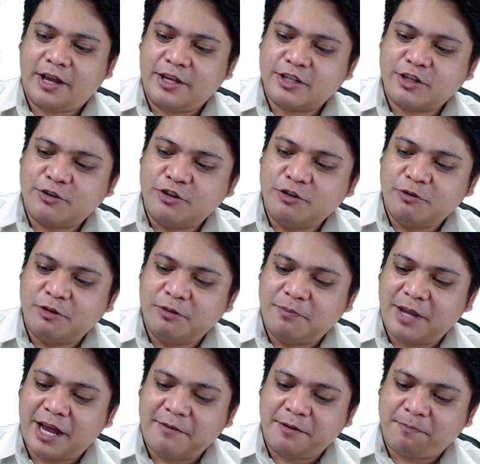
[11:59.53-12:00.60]
so you will be
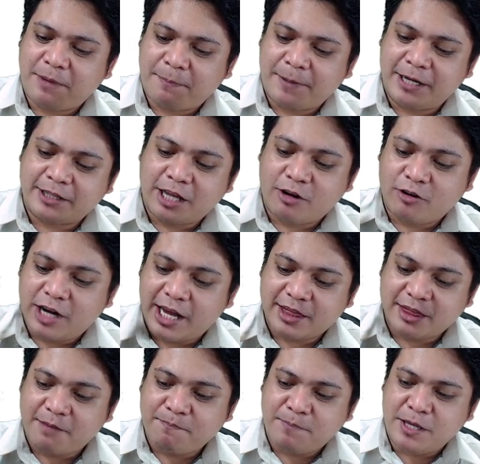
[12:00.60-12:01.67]
having, papalitan ko lahat
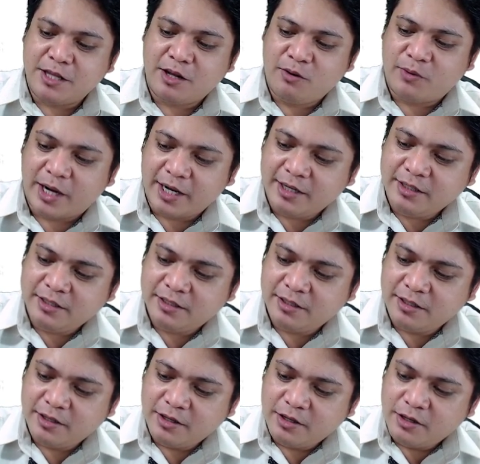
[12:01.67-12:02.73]
ng P ng 1.
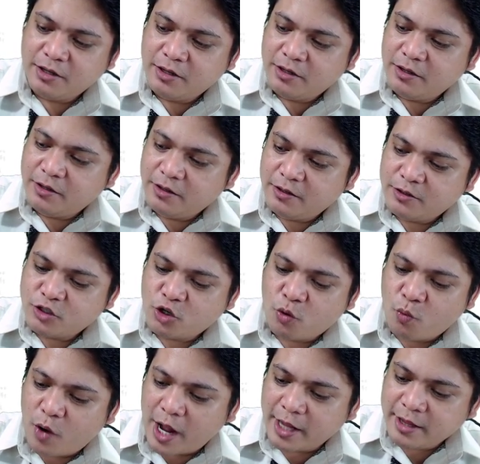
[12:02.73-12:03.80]
So,
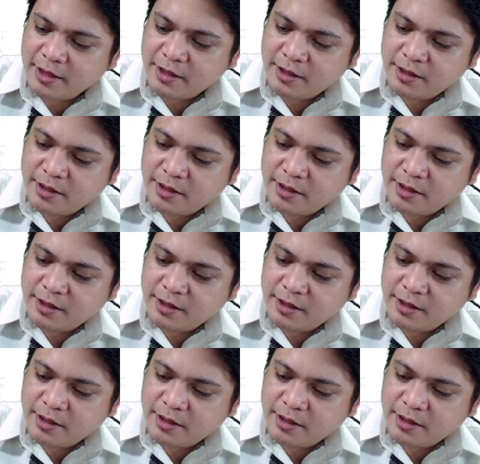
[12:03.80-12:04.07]
1